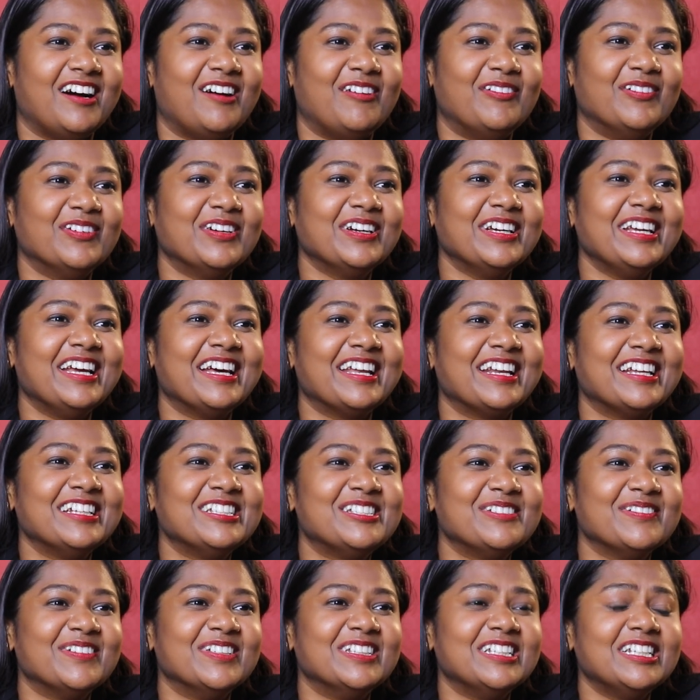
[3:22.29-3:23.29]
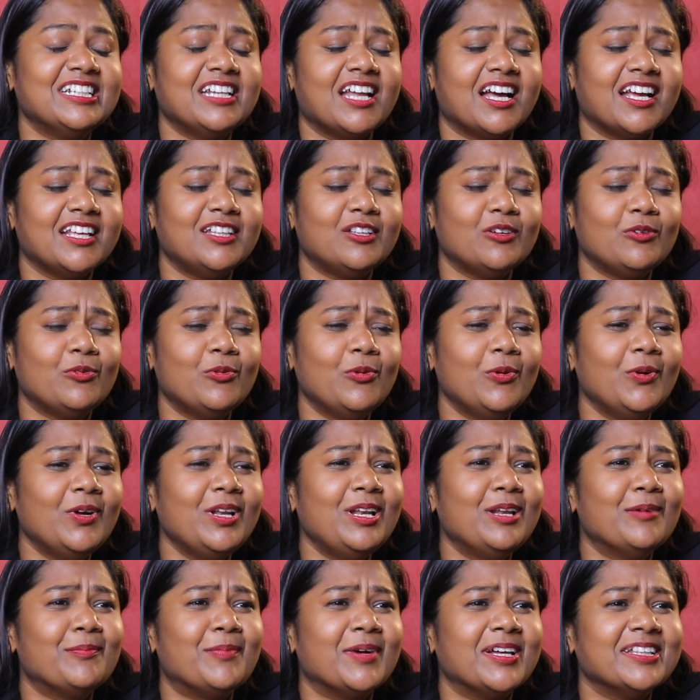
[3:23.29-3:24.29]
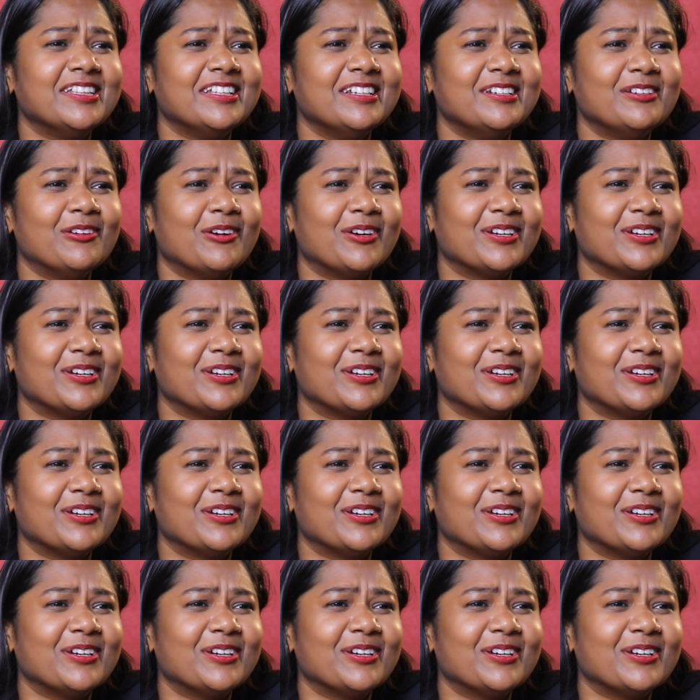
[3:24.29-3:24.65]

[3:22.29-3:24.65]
அவங்க யாராச்சும் வந்து நான் இதை கூகுள்ல பார்த்தேன்